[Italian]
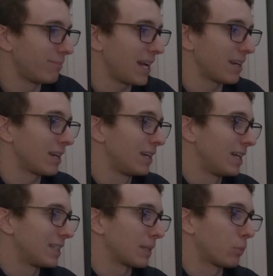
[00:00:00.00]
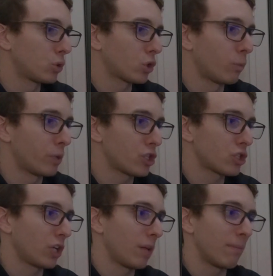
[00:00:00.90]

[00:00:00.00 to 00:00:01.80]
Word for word: ben saputo con precisione,